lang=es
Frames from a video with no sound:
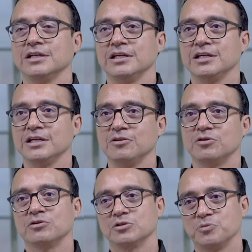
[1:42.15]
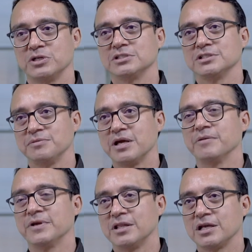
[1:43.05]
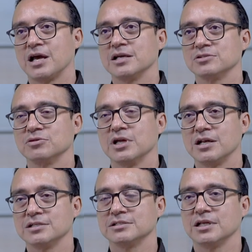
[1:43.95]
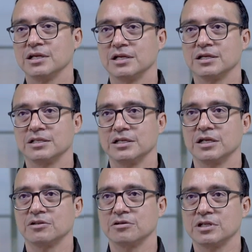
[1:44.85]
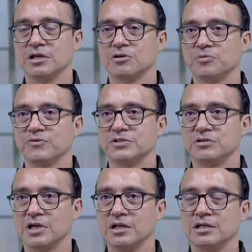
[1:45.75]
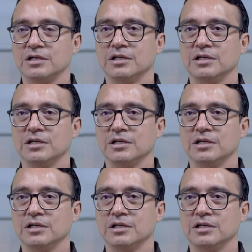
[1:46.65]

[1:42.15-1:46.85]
Y luego después me, me dediqué a estudiar este director técnico profesional.